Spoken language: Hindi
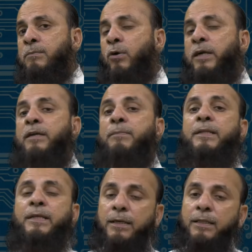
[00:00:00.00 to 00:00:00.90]
मॉनिटर पे
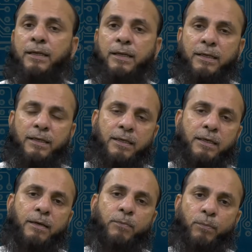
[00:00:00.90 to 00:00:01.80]
ध्यान रखना
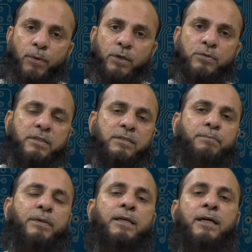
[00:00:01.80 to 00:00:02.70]
है आपको बायो
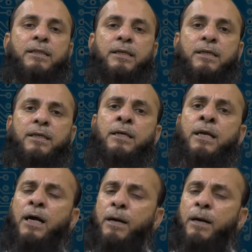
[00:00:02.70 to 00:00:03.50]
सेटअप पे ध्यान रखना है